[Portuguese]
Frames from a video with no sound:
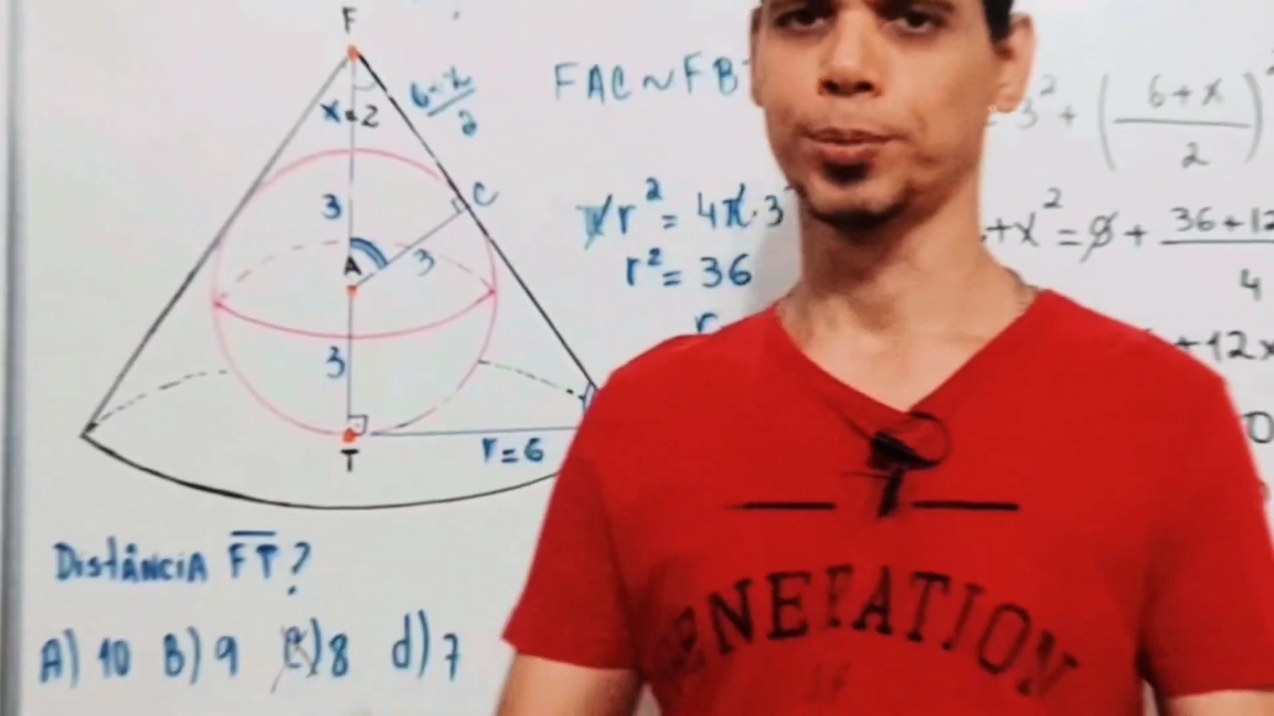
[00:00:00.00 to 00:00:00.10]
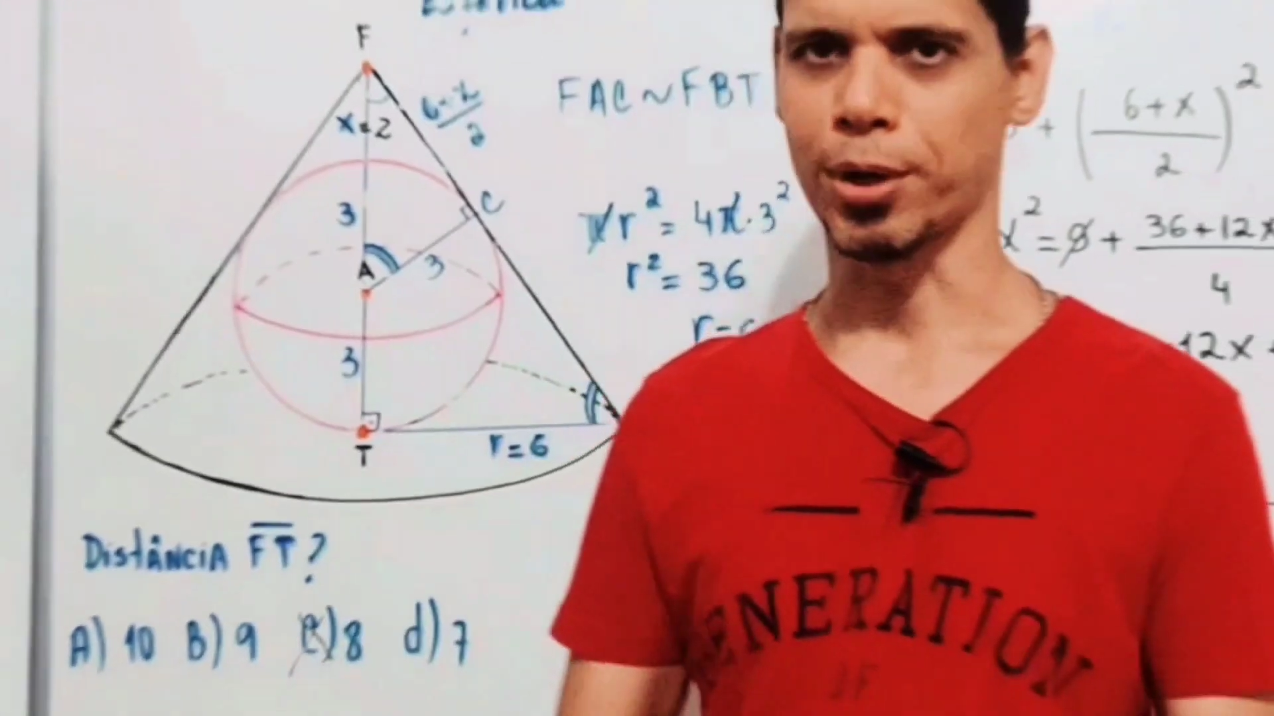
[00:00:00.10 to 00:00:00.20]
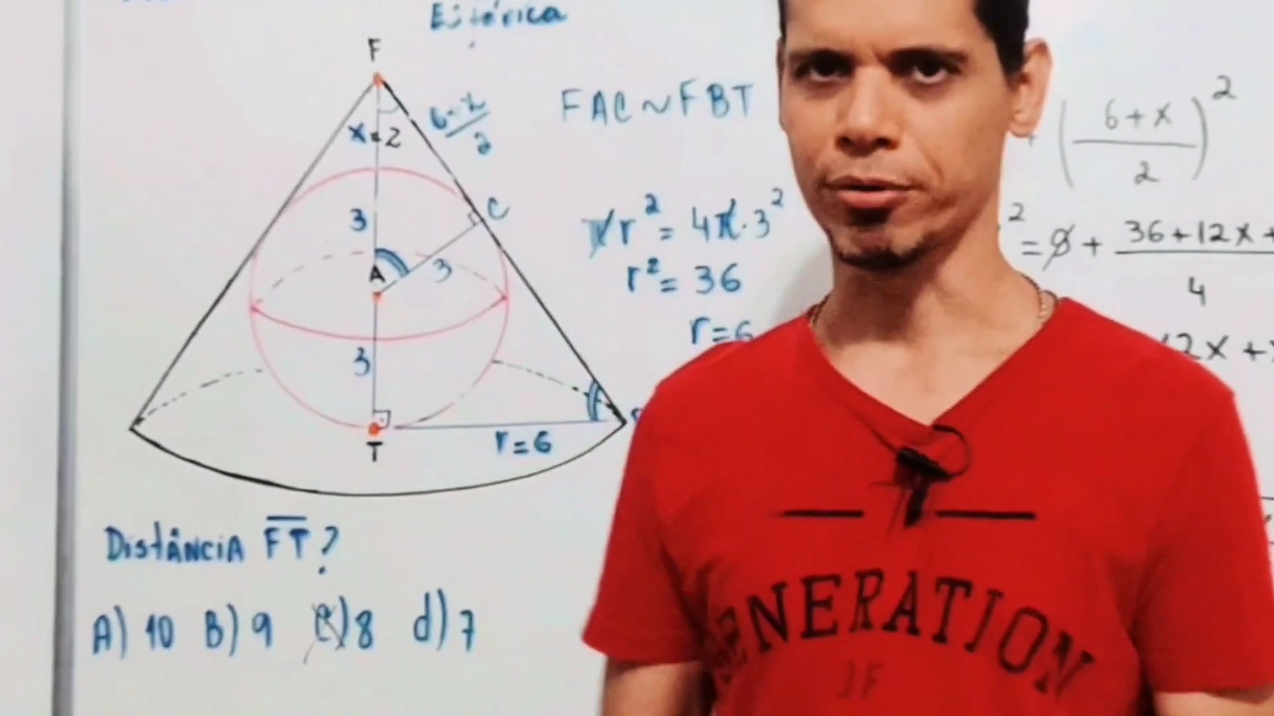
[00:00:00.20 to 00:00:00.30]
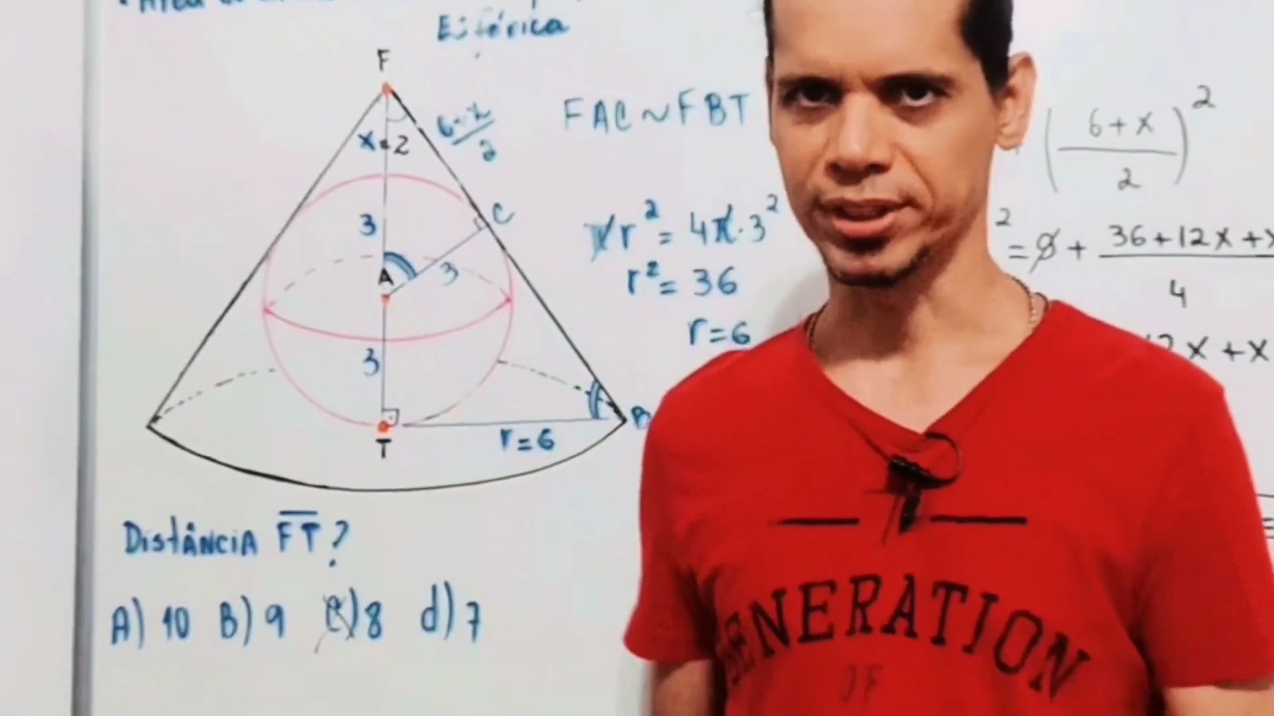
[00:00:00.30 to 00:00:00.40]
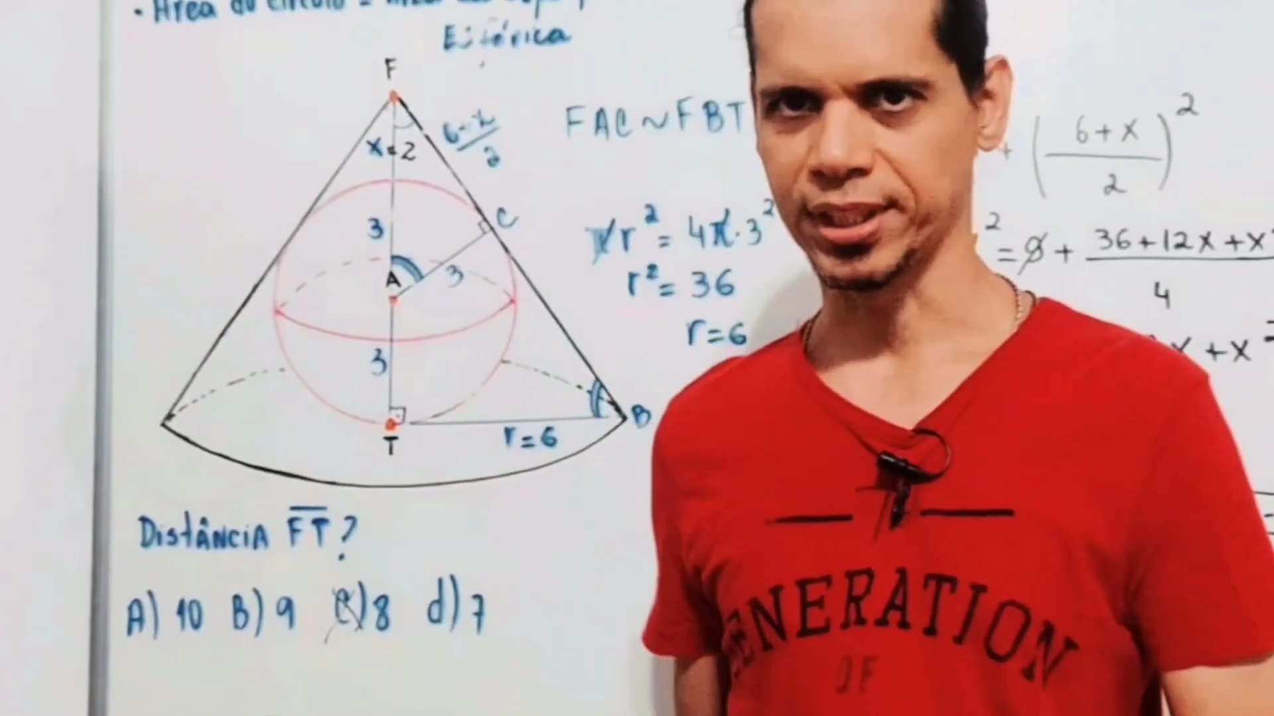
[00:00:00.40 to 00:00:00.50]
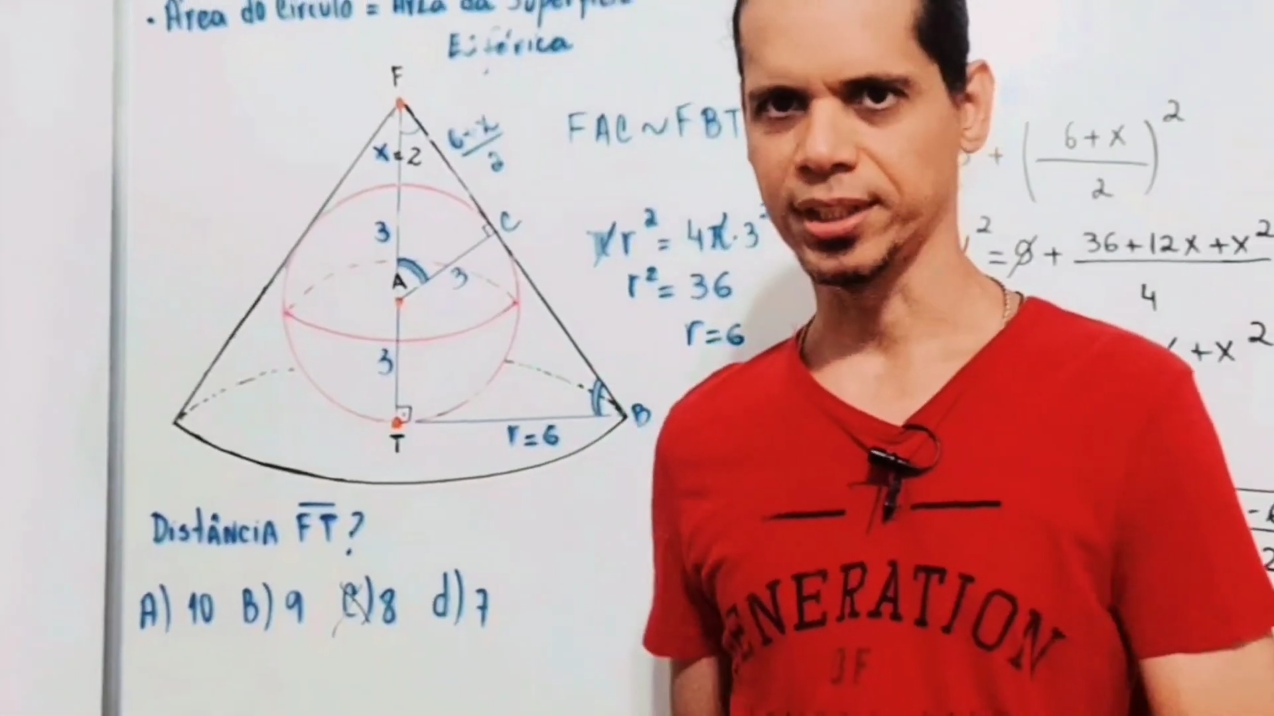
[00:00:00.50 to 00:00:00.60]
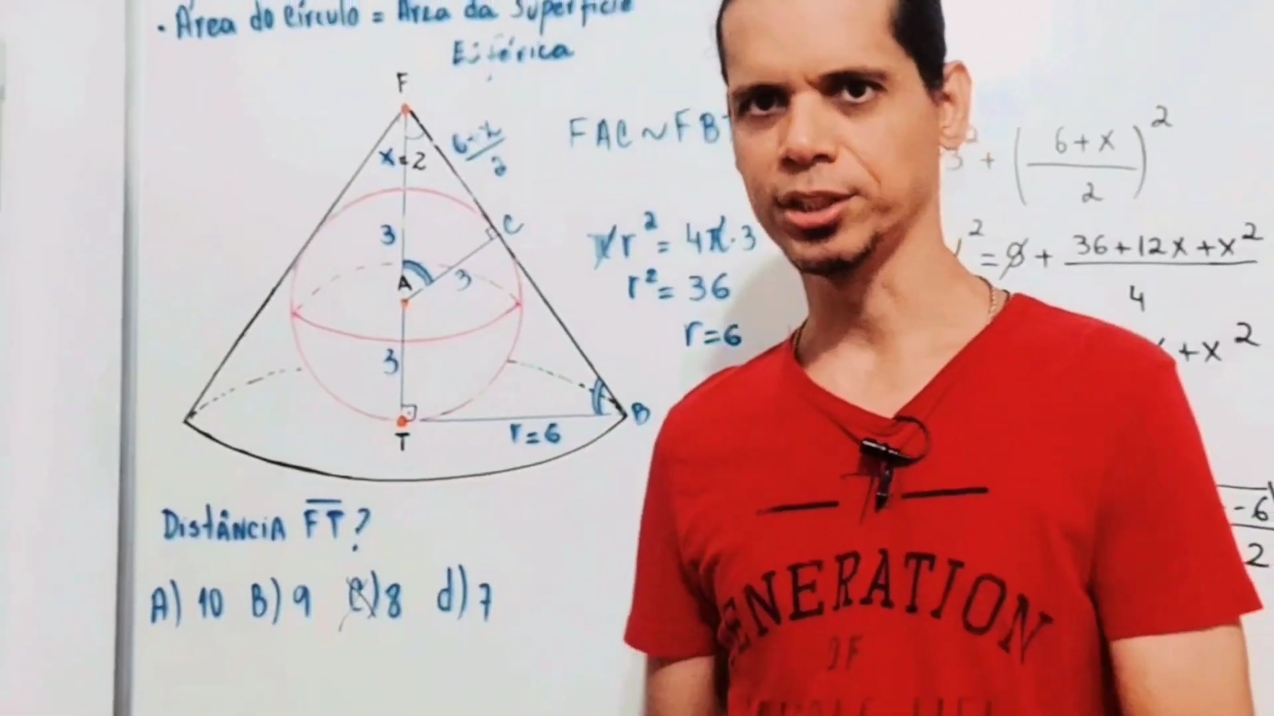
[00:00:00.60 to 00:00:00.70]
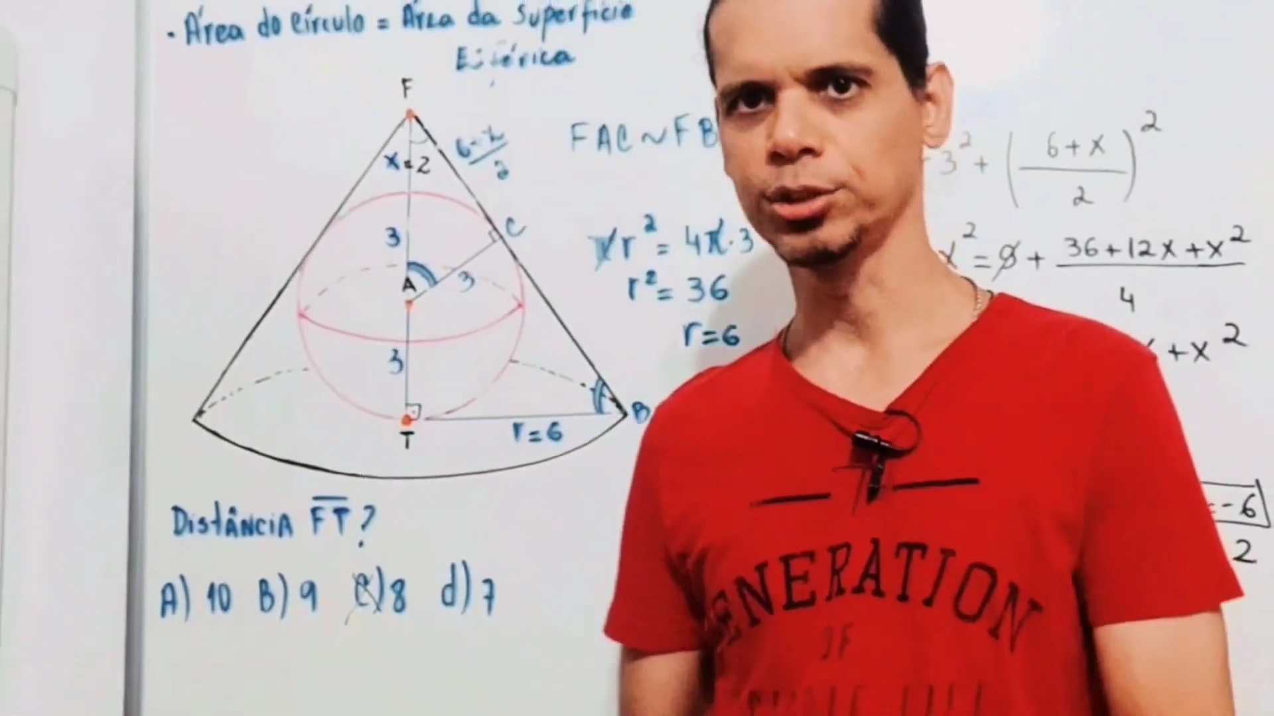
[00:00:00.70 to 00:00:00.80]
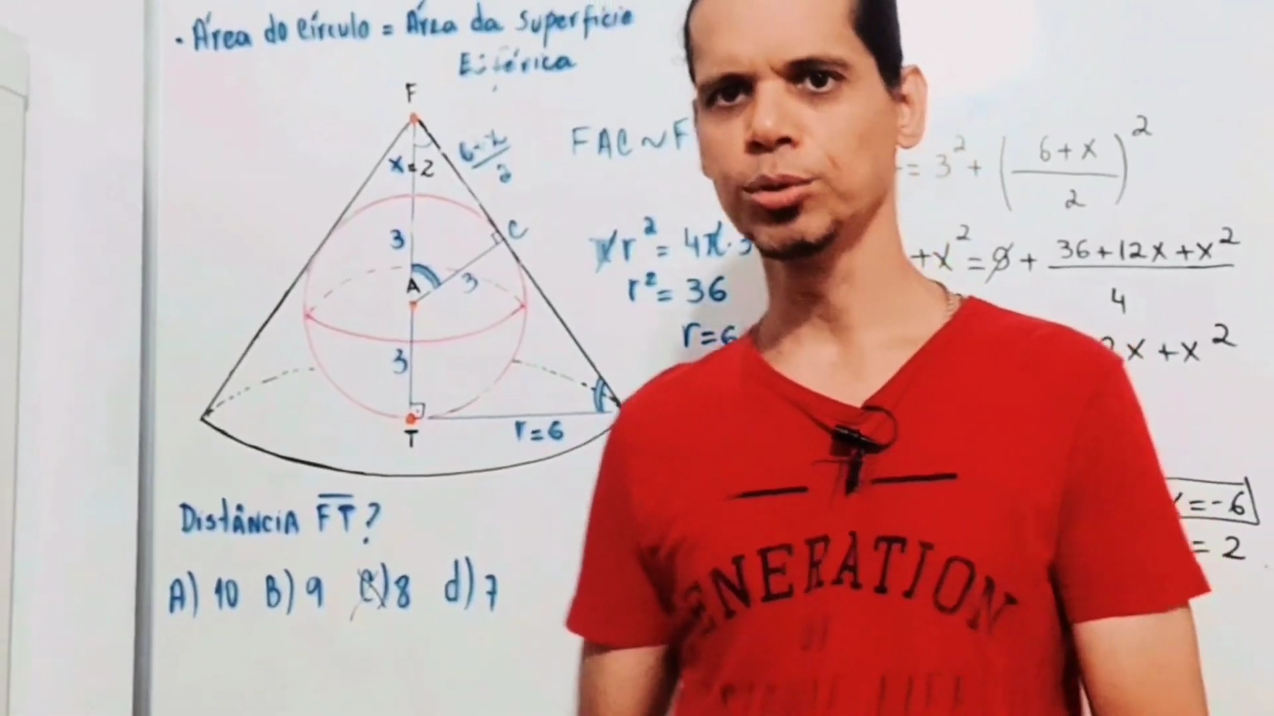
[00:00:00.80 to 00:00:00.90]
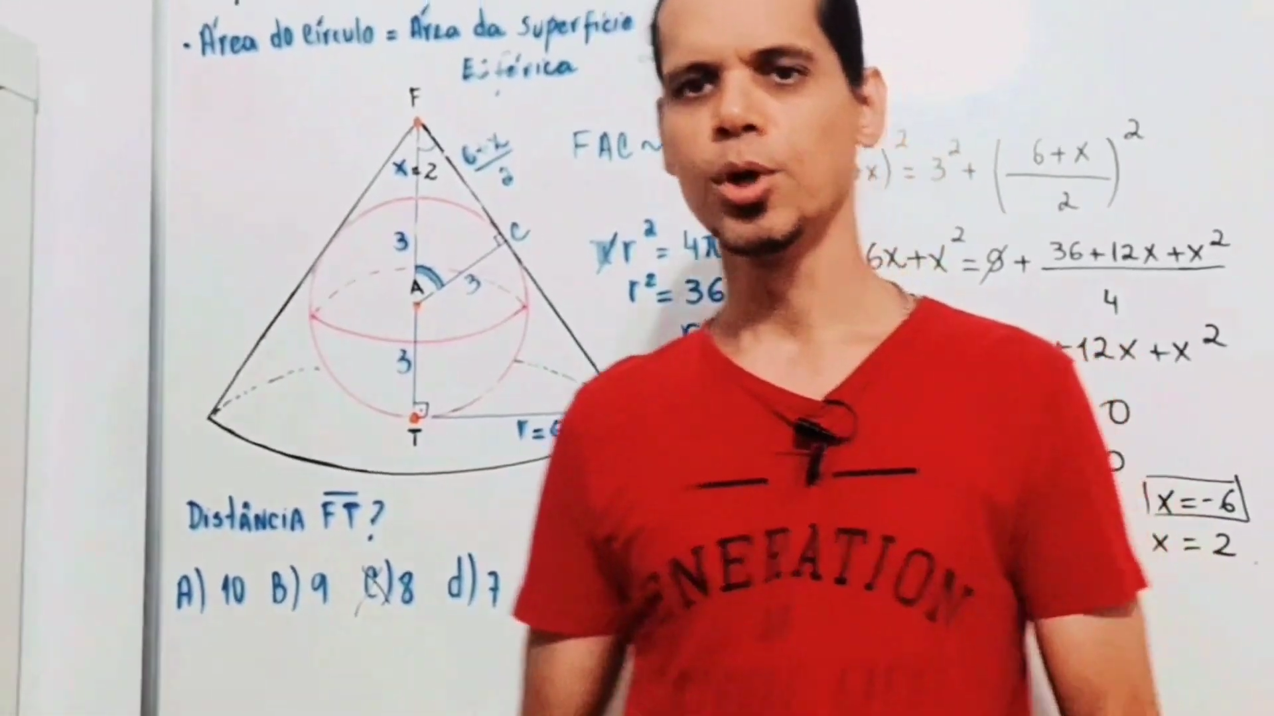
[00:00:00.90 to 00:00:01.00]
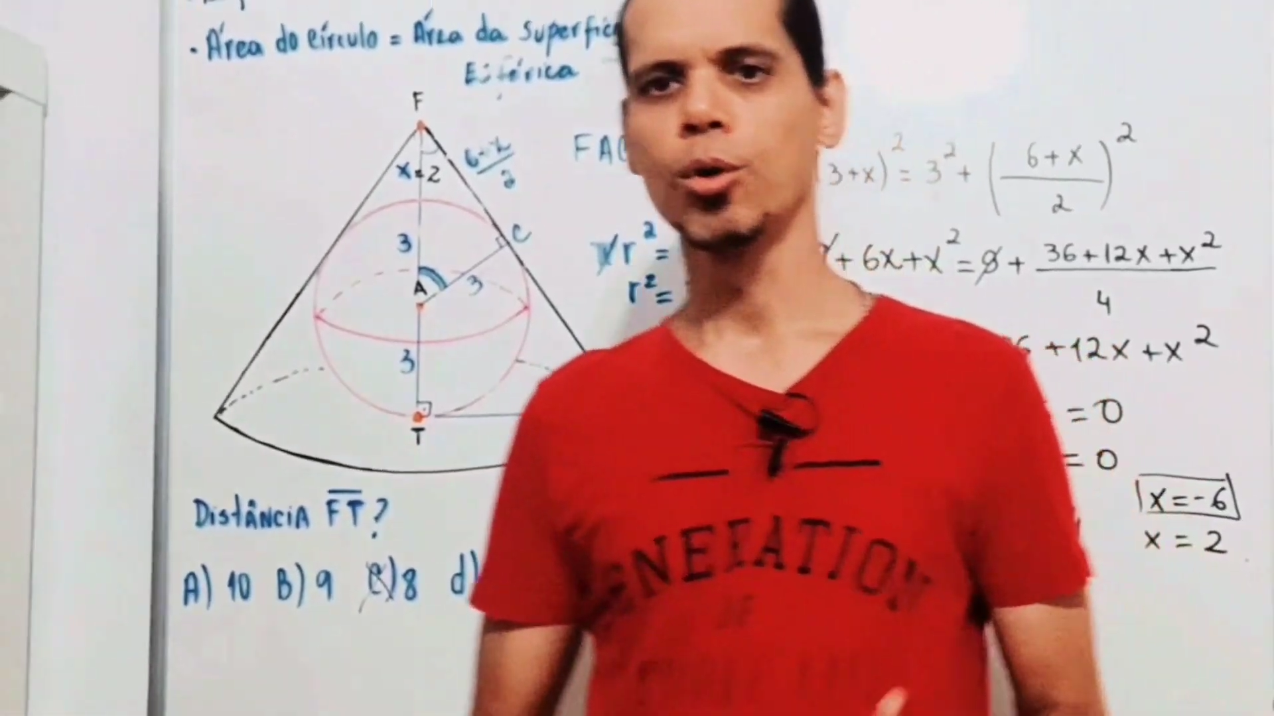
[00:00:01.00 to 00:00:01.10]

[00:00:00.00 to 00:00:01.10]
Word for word: espero que você tenha entendido.